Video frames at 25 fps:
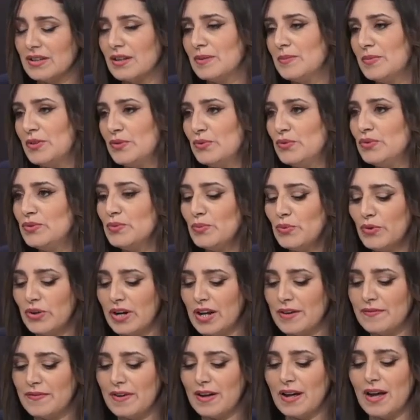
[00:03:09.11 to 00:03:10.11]
بدون
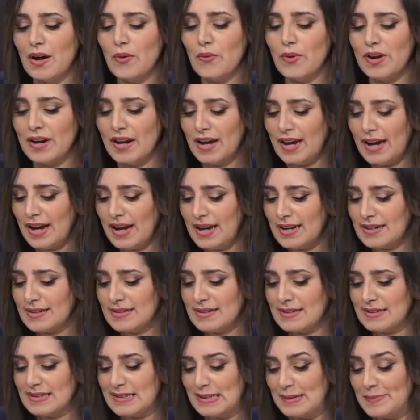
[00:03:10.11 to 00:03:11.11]
مرافقه ولا
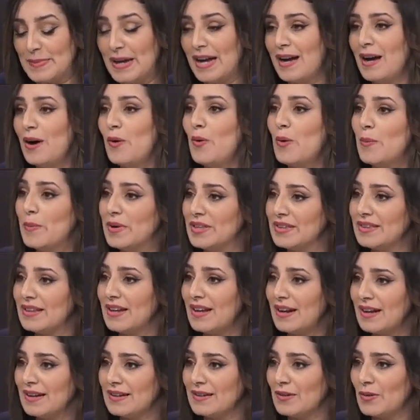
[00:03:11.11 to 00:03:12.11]
حارس السباحه ومن
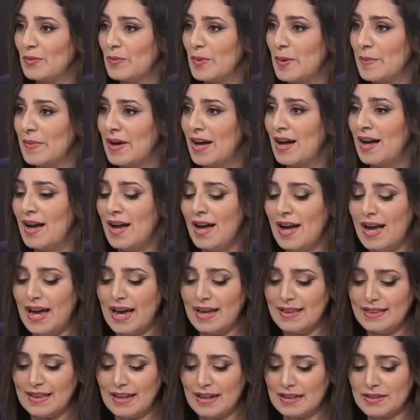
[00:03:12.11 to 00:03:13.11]
ترك ربما
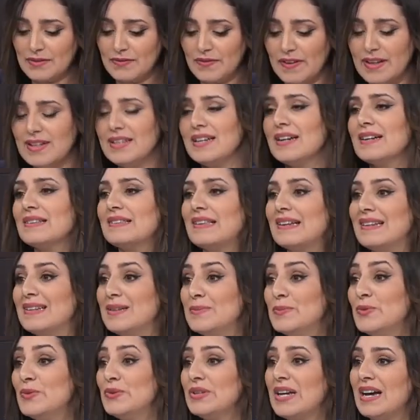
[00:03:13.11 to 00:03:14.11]
هاد الاطفال
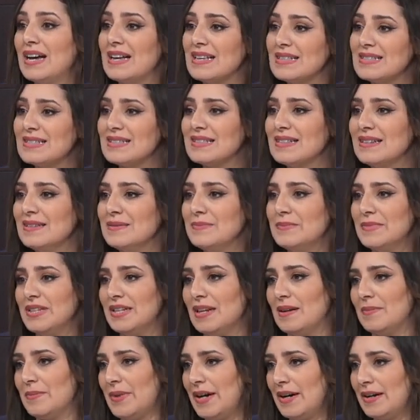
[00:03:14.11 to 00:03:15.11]
يقتربون اصلا
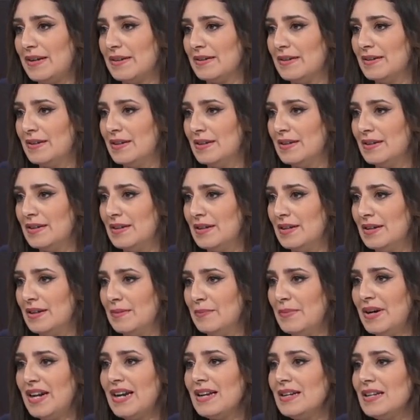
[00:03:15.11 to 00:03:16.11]
من البحر
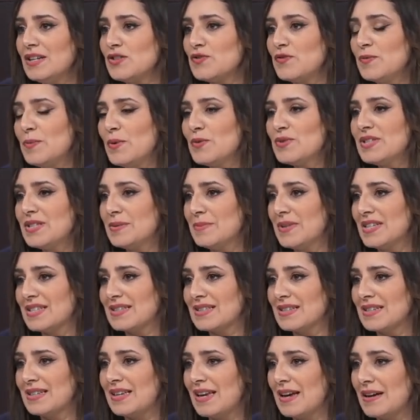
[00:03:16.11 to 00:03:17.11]
ما راناش أنا, أنا
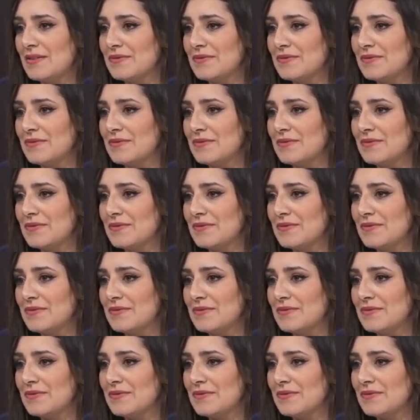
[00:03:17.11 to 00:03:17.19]
قلت لك كانوا